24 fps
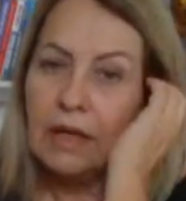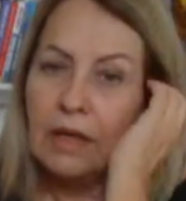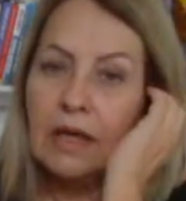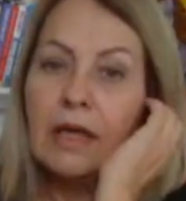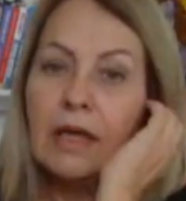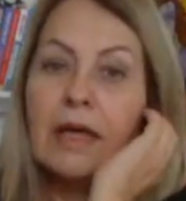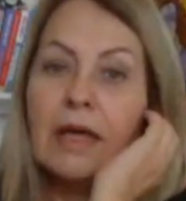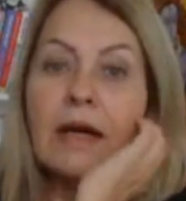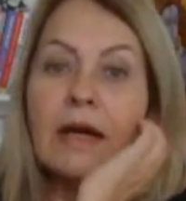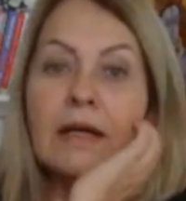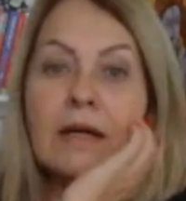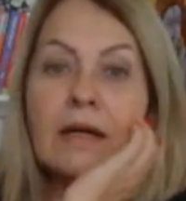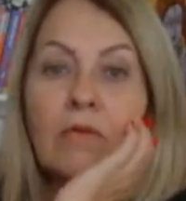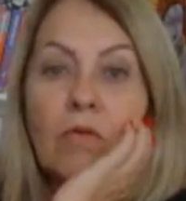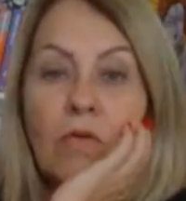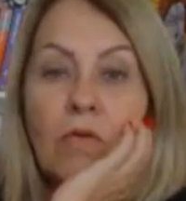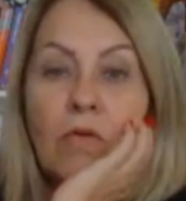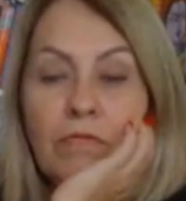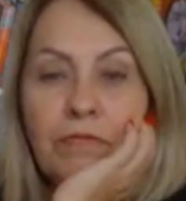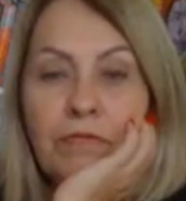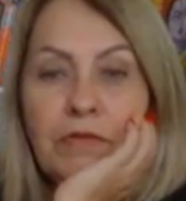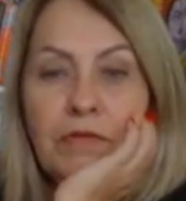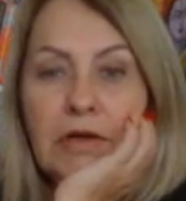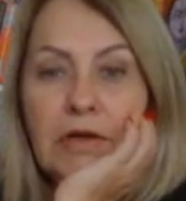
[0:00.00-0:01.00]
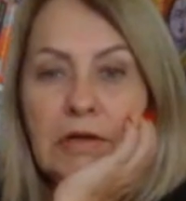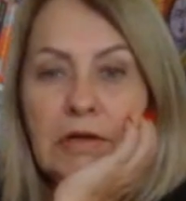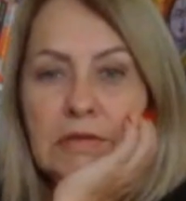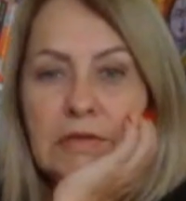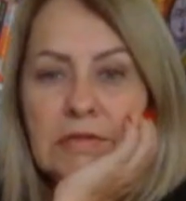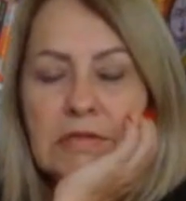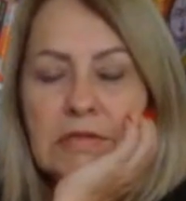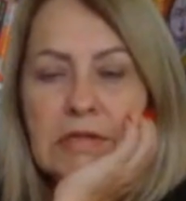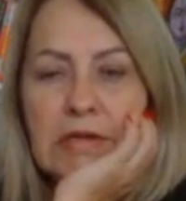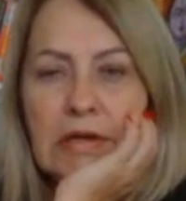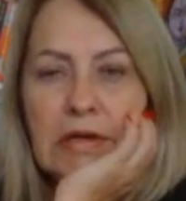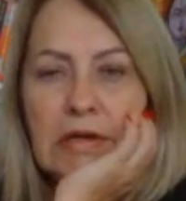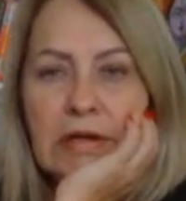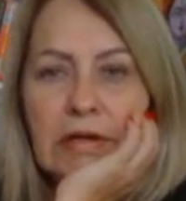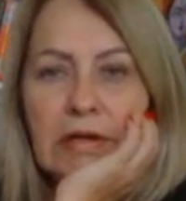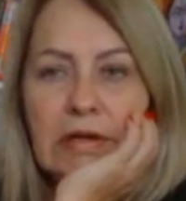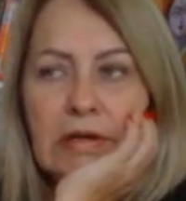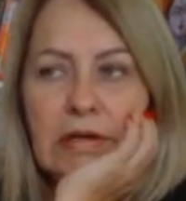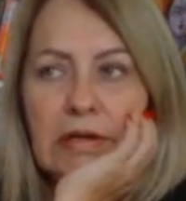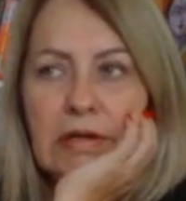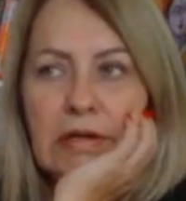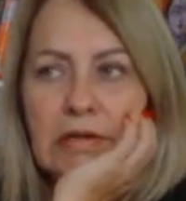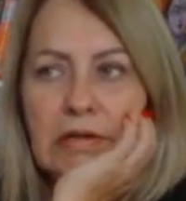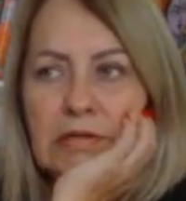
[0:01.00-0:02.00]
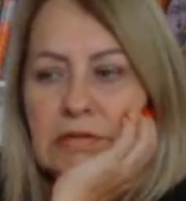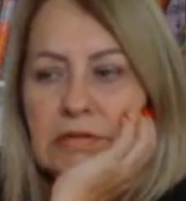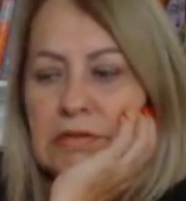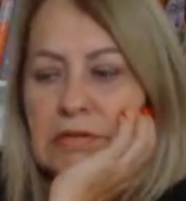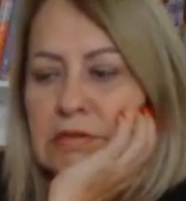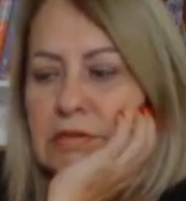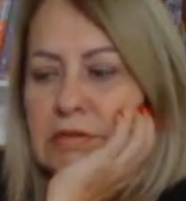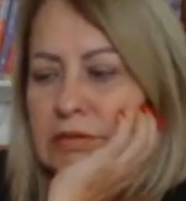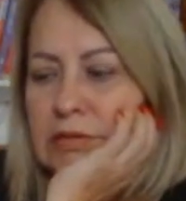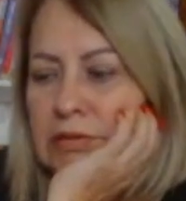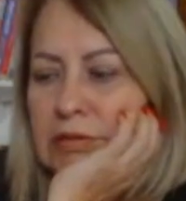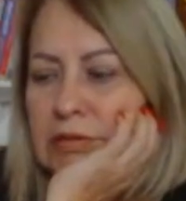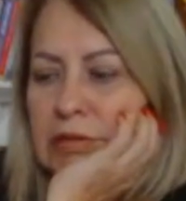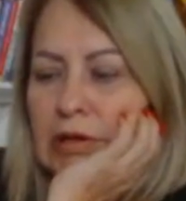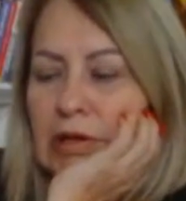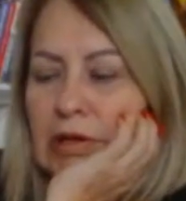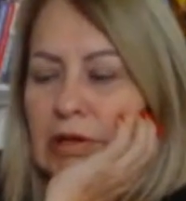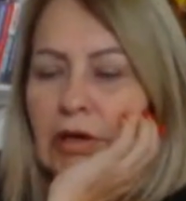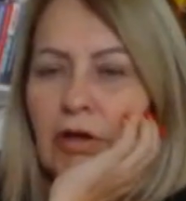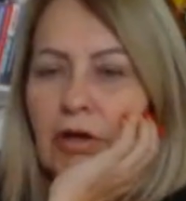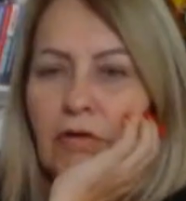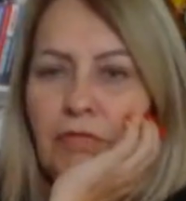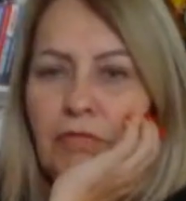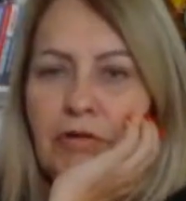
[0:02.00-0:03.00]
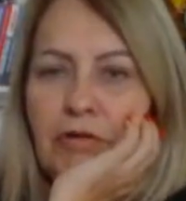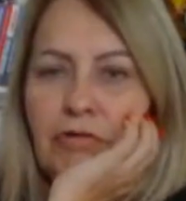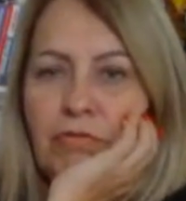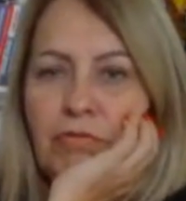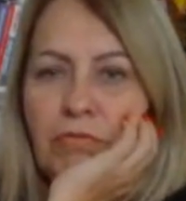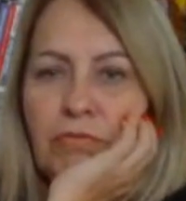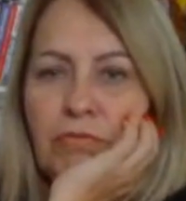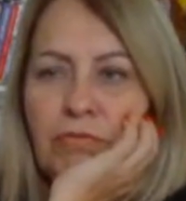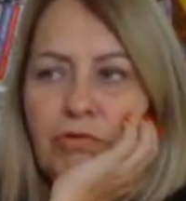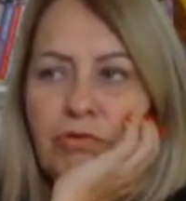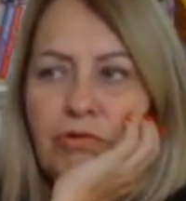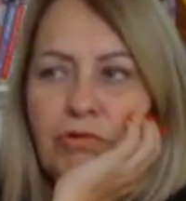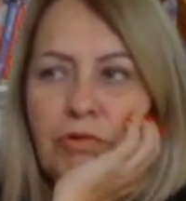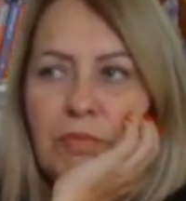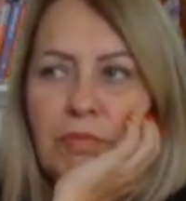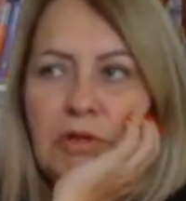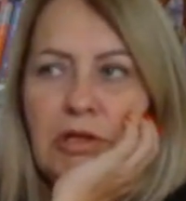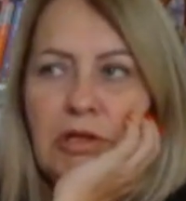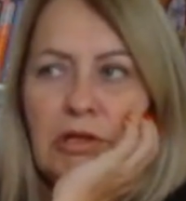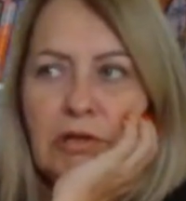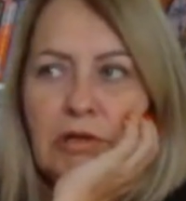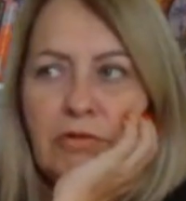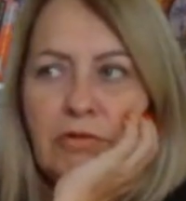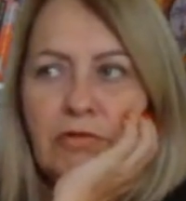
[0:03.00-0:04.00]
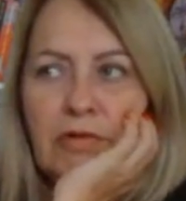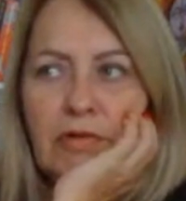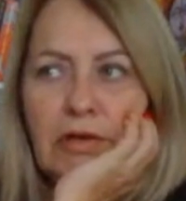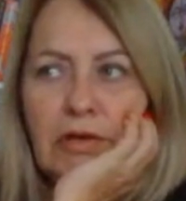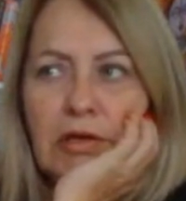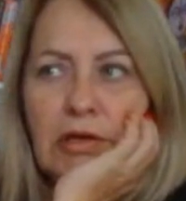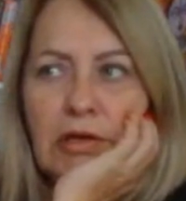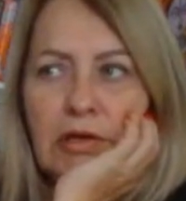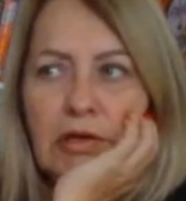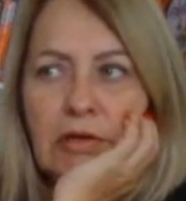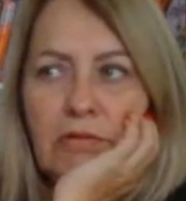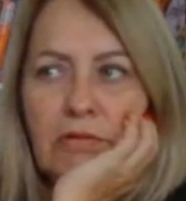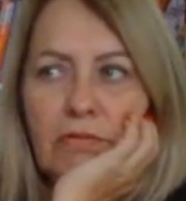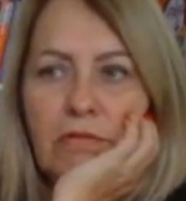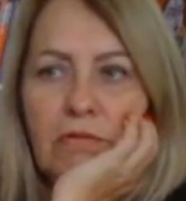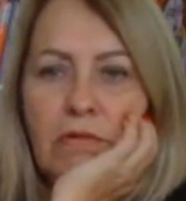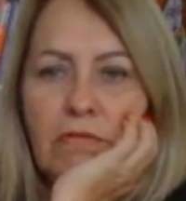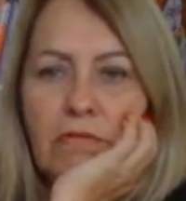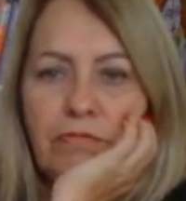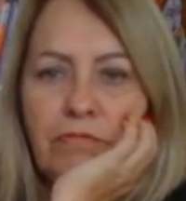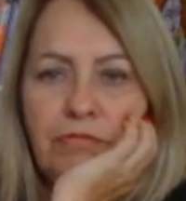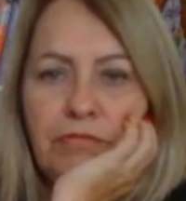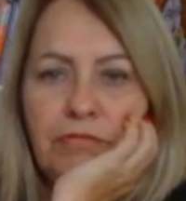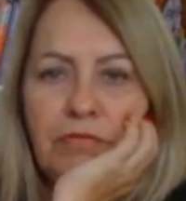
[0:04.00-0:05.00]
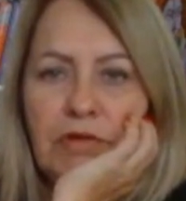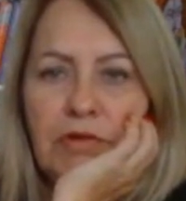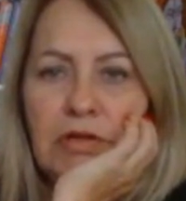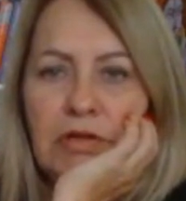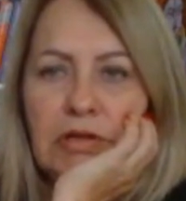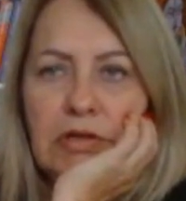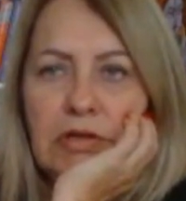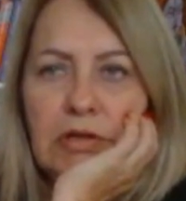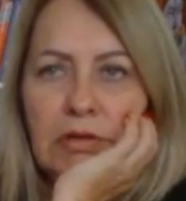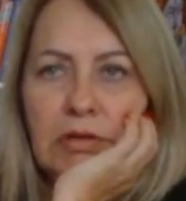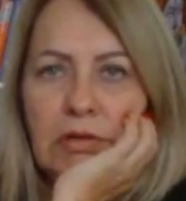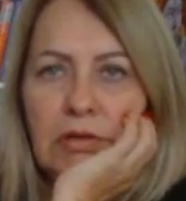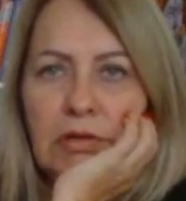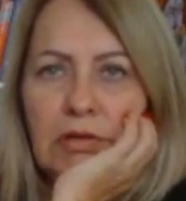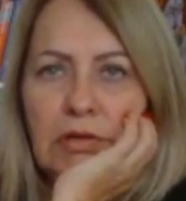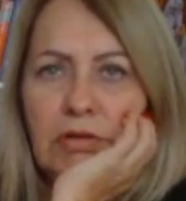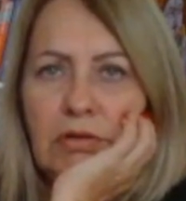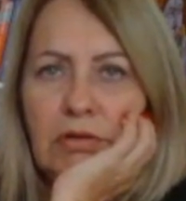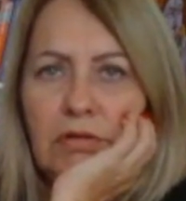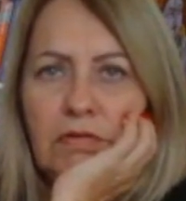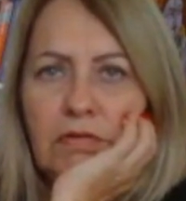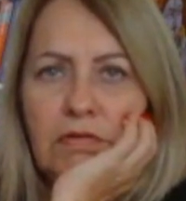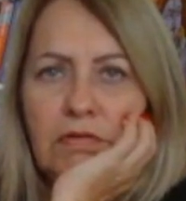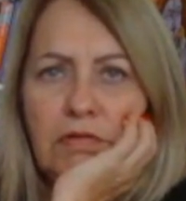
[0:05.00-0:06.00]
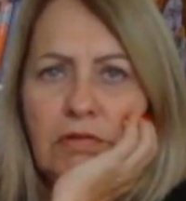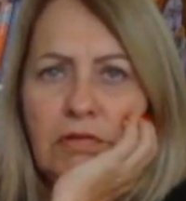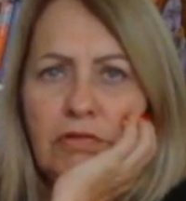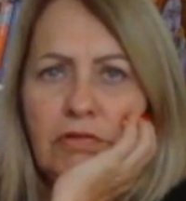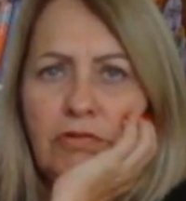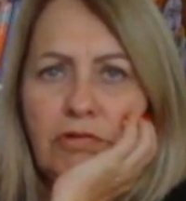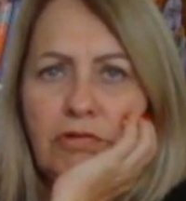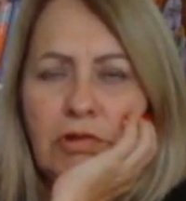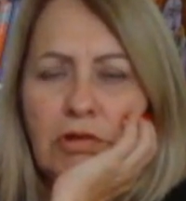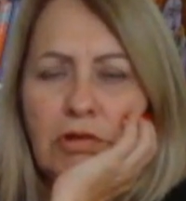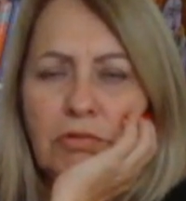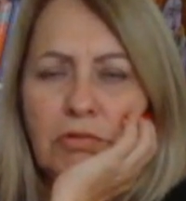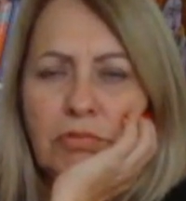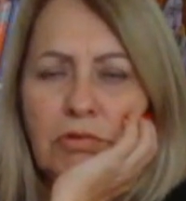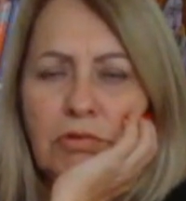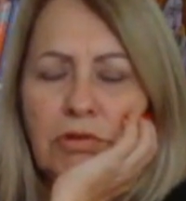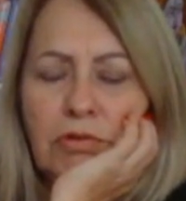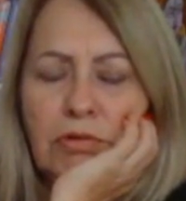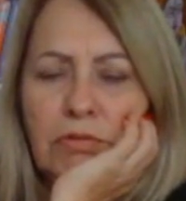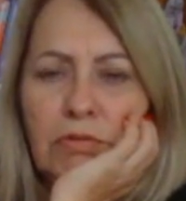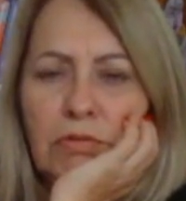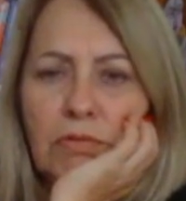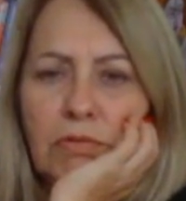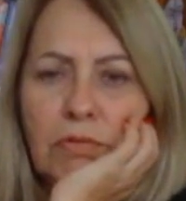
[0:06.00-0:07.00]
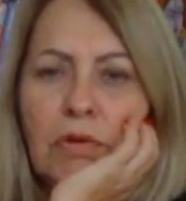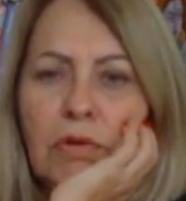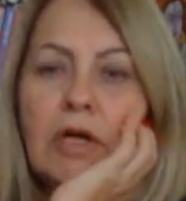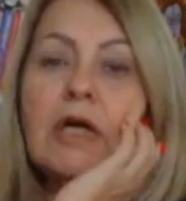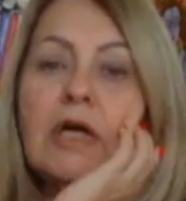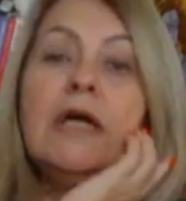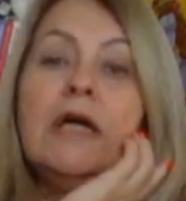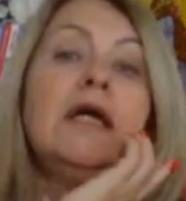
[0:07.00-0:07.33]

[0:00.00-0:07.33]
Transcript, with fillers: É a confiança, é a crença. Eu vejo alguns geminianos aqui que não confiam em si de jeito nenhum.